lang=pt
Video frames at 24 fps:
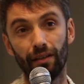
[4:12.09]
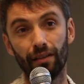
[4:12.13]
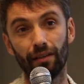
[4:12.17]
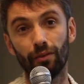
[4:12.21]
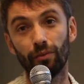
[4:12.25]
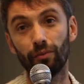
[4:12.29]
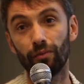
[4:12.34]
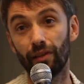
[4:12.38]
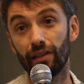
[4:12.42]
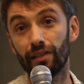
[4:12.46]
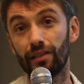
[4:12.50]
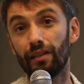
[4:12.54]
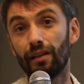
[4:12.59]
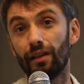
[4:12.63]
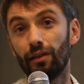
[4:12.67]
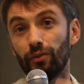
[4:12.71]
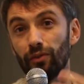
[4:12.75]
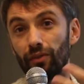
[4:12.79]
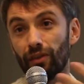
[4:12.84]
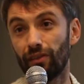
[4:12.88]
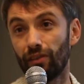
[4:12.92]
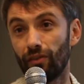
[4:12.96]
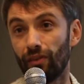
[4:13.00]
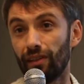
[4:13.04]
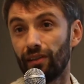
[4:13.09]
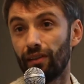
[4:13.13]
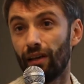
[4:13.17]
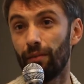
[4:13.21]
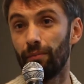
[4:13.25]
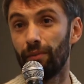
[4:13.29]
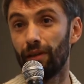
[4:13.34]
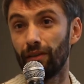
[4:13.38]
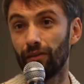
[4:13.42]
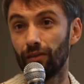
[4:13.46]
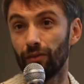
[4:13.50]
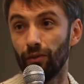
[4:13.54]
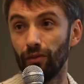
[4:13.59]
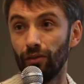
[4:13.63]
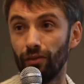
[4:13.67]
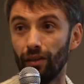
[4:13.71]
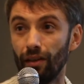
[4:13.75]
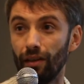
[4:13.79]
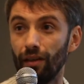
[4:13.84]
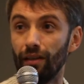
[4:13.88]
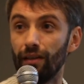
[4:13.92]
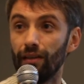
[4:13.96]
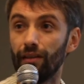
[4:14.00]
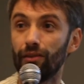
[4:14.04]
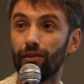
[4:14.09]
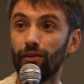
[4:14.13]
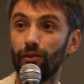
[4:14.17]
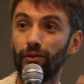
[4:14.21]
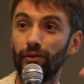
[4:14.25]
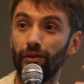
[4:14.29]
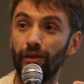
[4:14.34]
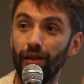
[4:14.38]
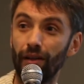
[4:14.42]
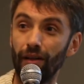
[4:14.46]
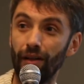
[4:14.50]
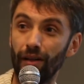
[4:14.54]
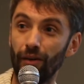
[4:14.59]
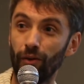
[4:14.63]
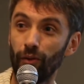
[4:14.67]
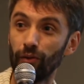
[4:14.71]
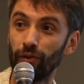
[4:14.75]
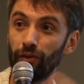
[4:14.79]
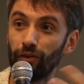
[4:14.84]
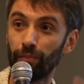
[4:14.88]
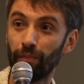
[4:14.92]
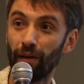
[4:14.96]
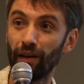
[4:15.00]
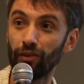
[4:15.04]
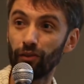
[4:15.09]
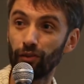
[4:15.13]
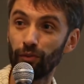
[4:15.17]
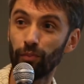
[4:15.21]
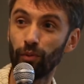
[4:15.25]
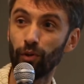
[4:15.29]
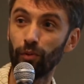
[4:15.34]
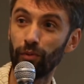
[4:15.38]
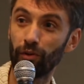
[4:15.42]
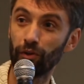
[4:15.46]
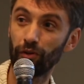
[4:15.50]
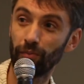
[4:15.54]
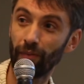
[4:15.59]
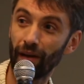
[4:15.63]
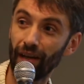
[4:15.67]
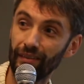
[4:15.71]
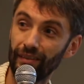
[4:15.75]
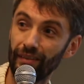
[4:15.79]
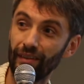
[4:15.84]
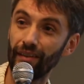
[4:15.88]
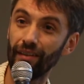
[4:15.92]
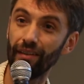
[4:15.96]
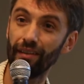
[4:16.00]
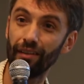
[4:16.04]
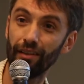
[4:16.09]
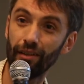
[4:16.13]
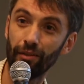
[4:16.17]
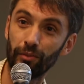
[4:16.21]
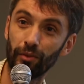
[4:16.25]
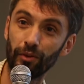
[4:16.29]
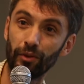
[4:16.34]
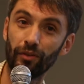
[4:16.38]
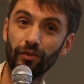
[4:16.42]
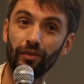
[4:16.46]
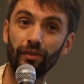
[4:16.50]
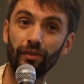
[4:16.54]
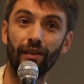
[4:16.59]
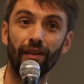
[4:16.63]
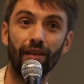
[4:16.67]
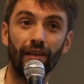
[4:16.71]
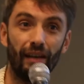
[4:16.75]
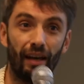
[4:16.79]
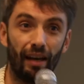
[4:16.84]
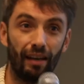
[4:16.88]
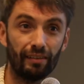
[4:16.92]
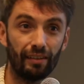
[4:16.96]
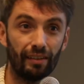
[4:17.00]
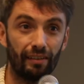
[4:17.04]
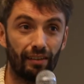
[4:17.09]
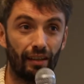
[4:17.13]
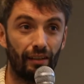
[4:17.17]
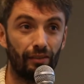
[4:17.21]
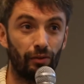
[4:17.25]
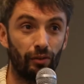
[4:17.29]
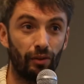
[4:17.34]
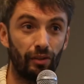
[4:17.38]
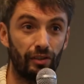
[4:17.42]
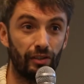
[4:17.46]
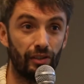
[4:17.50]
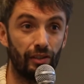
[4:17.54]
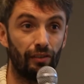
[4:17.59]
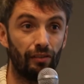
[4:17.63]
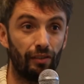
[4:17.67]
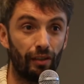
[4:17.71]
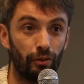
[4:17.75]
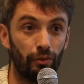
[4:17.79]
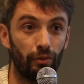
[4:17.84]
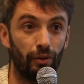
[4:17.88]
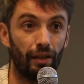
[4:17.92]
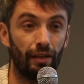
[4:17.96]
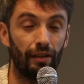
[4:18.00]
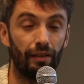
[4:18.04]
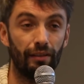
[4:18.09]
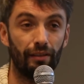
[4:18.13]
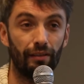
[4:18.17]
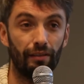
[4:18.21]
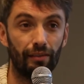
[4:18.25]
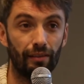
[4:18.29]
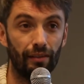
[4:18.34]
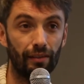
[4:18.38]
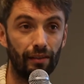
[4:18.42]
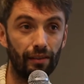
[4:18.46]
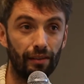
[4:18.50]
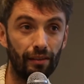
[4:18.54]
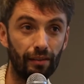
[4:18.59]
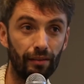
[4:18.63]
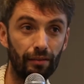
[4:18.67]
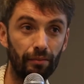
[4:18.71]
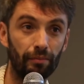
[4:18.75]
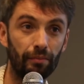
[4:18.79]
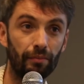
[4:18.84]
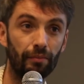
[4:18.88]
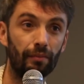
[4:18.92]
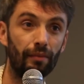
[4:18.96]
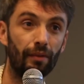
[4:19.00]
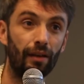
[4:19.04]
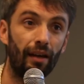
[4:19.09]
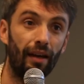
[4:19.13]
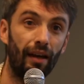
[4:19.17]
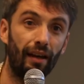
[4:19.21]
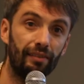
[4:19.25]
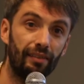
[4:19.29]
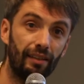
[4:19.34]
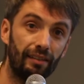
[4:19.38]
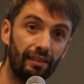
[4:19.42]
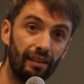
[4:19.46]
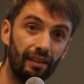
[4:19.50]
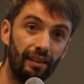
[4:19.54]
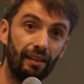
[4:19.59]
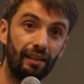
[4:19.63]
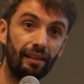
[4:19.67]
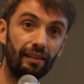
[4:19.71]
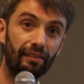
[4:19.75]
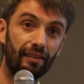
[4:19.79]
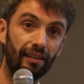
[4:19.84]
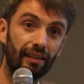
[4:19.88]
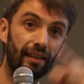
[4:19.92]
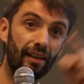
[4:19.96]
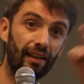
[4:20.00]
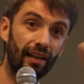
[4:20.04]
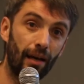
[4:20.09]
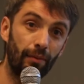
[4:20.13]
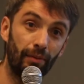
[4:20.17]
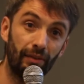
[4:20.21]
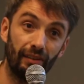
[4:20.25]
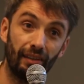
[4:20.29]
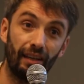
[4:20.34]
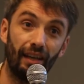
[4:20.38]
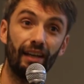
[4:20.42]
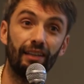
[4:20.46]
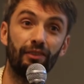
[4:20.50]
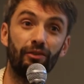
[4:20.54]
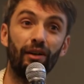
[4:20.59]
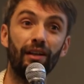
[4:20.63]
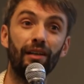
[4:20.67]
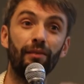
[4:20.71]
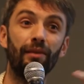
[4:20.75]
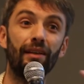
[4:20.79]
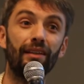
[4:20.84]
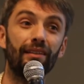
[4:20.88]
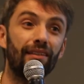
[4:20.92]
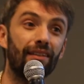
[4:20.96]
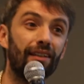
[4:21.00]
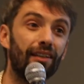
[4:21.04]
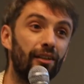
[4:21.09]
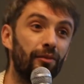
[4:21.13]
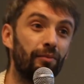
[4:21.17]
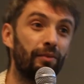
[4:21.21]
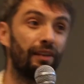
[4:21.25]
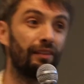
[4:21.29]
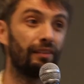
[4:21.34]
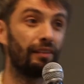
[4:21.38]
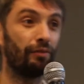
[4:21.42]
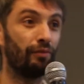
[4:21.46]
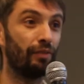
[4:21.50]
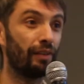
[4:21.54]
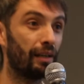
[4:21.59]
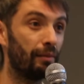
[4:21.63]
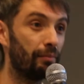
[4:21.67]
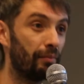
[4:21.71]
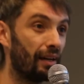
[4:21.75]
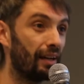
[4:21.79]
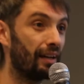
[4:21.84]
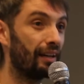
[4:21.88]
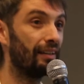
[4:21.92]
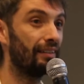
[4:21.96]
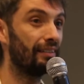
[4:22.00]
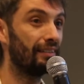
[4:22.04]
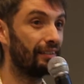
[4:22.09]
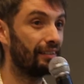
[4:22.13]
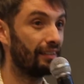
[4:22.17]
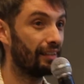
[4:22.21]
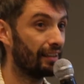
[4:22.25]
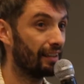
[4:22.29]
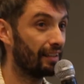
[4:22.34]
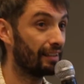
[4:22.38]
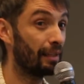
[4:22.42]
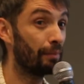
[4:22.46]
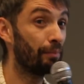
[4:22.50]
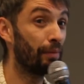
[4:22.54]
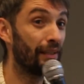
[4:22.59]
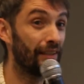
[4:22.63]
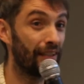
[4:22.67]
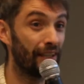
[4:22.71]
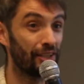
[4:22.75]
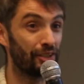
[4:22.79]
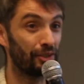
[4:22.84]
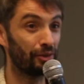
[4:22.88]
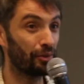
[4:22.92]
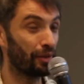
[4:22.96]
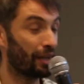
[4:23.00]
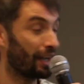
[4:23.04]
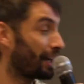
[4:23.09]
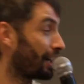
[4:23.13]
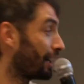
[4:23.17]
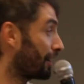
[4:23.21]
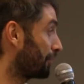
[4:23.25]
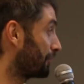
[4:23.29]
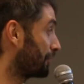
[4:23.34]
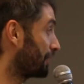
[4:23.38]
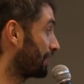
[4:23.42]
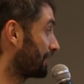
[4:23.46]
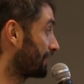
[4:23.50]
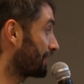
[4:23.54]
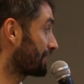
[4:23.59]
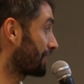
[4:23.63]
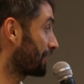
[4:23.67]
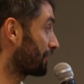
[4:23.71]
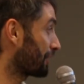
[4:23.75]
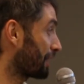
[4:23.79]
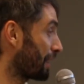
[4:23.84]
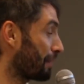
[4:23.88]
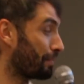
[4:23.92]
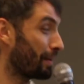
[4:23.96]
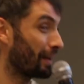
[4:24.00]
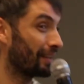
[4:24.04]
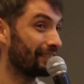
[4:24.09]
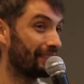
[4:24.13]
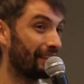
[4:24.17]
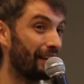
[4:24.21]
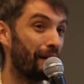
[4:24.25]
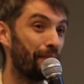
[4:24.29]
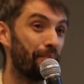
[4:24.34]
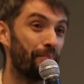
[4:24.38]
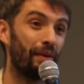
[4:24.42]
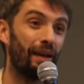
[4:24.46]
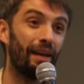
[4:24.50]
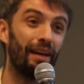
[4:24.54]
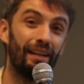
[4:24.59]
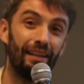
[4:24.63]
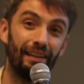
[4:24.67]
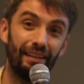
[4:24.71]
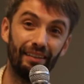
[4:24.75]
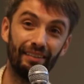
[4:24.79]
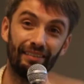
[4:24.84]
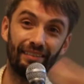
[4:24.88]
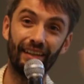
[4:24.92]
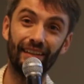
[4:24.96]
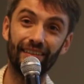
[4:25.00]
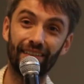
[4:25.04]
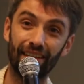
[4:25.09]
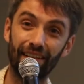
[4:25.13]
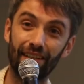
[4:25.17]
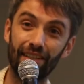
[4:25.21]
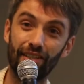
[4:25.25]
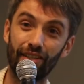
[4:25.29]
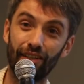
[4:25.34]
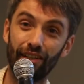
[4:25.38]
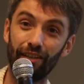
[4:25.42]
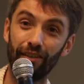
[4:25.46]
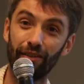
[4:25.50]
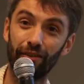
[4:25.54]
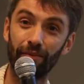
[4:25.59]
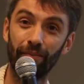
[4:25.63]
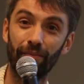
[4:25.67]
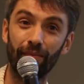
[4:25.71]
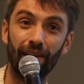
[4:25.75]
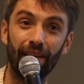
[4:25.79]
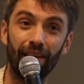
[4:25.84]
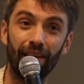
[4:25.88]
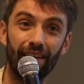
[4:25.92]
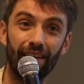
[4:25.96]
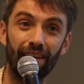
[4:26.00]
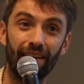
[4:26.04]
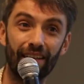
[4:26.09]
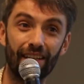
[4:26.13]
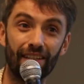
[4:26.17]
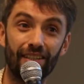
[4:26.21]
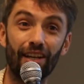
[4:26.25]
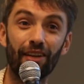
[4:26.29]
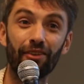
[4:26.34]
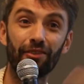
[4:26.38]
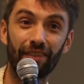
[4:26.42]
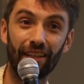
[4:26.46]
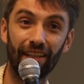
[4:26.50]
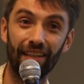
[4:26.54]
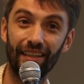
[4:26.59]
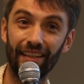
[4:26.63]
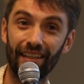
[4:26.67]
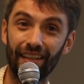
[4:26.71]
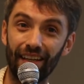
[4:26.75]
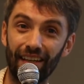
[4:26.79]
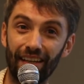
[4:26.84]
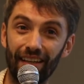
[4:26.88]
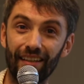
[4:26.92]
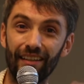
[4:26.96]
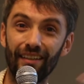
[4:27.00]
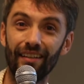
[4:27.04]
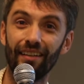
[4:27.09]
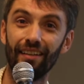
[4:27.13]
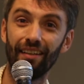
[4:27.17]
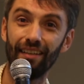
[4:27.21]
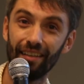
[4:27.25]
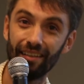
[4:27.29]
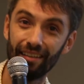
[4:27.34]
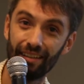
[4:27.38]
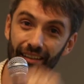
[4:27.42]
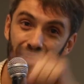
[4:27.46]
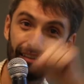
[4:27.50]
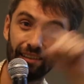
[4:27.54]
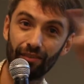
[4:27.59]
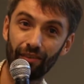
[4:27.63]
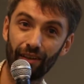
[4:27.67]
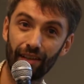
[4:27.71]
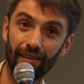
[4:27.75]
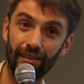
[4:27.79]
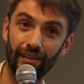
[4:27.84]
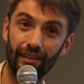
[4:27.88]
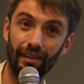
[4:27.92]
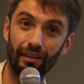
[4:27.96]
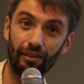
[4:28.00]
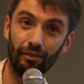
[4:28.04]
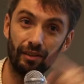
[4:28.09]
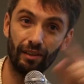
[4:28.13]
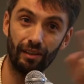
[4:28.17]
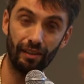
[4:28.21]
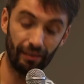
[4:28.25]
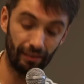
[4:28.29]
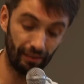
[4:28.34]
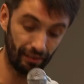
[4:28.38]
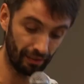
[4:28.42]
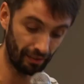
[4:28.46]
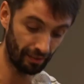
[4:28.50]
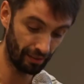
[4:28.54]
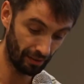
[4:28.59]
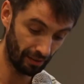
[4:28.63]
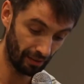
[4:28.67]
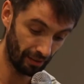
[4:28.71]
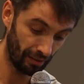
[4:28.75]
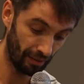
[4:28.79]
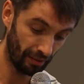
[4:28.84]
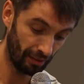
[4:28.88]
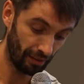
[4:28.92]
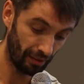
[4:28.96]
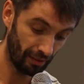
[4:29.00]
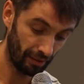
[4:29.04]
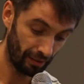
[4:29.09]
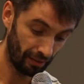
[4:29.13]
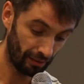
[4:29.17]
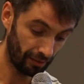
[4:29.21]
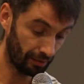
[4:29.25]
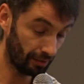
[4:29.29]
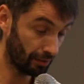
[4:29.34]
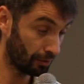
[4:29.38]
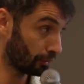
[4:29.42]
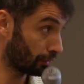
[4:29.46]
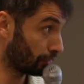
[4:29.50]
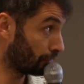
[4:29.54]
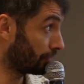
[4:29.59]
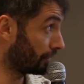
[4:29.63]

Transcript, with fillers: Então, vai gerando os esvaziamentos do centro, os espaços públicos mais ermos, as sensações de insegurança e essa trilha assim que acaba se retroalimentando porque você fica mais dependente do carro, né? Você já não quer passar a pé ali em certa região que já não tem ninguém e aí você vai entrando nesse Círculo